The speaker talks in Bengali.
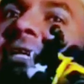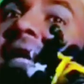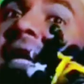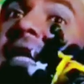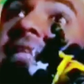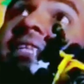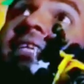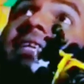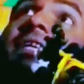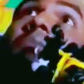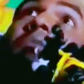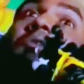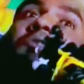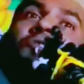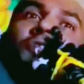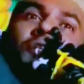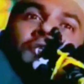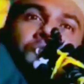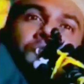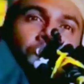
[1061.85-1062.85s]
না দেখে
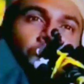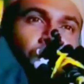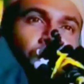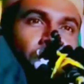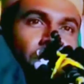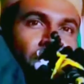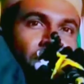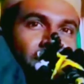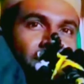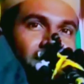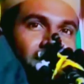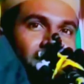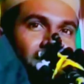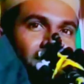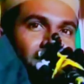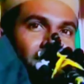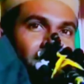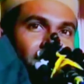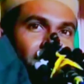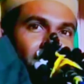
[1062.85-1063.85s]
বিশ্বাস করবে
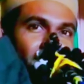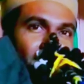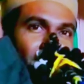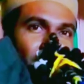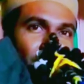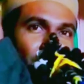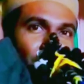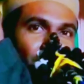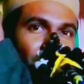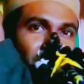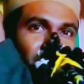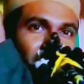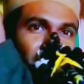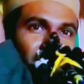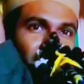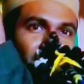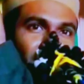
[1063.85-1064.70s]
কি করবে